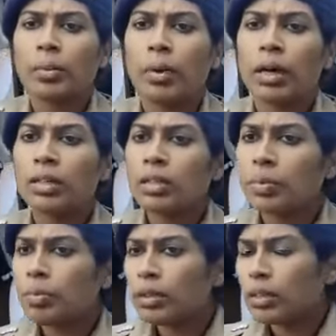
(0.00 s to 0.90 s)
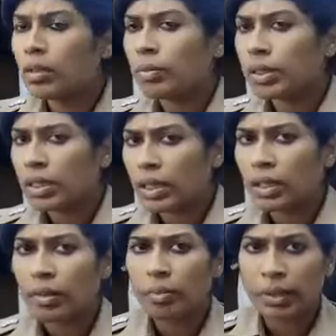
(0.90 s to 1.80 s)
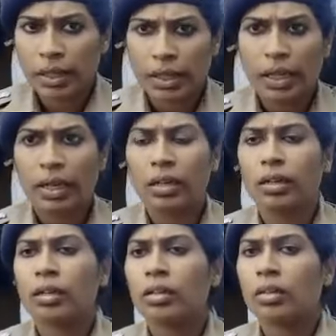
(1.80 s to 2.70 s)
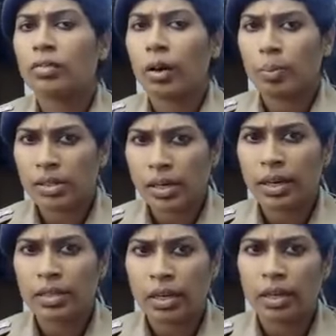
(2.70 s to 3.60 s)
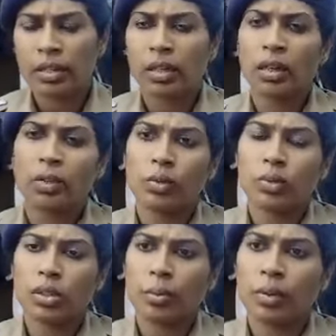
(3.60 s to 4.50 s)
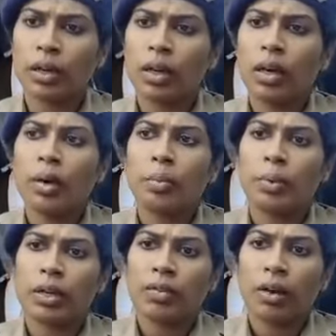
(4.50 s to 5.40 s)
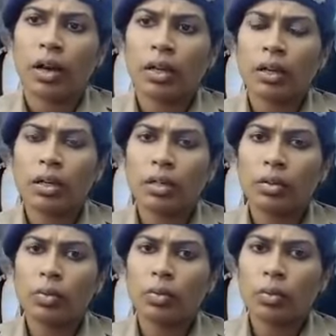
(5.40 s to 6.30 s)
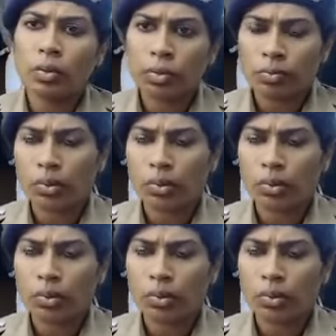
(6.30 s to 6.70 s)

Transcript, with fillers: इसके बाद जब बच्चे की मिट्टी लेकर वापस आया जा रहा था उस समय परिवार को